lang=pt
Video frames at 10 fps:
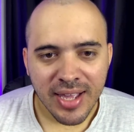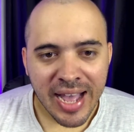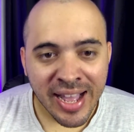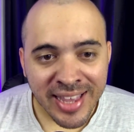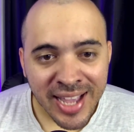
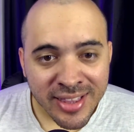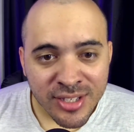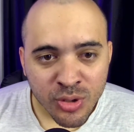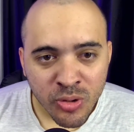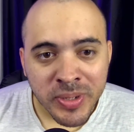A negada
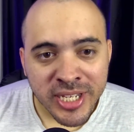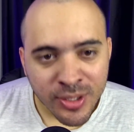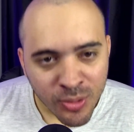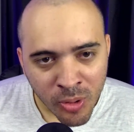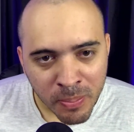descobrindo
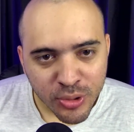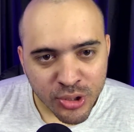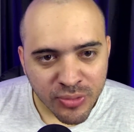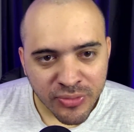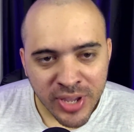que o
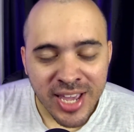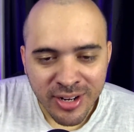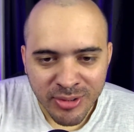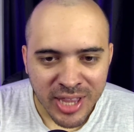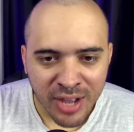composto V era
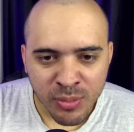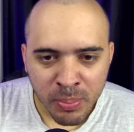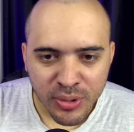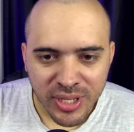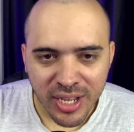o que dava o
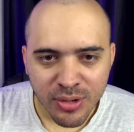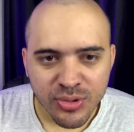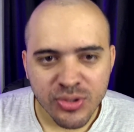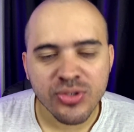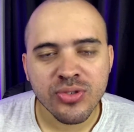poder aos
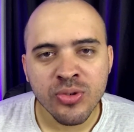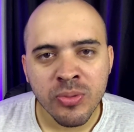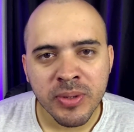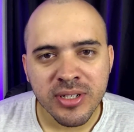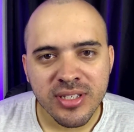
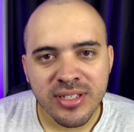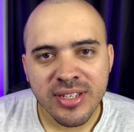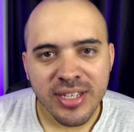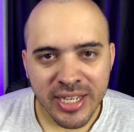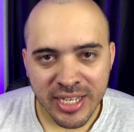supers
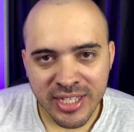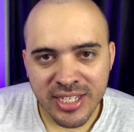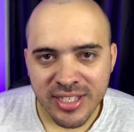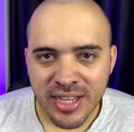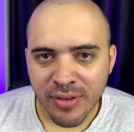e que tinha
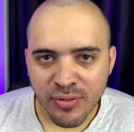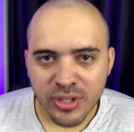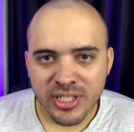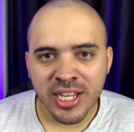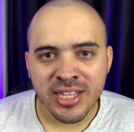sido a
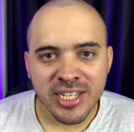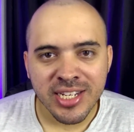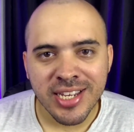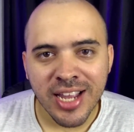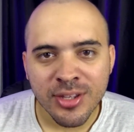Vought quem tinha criado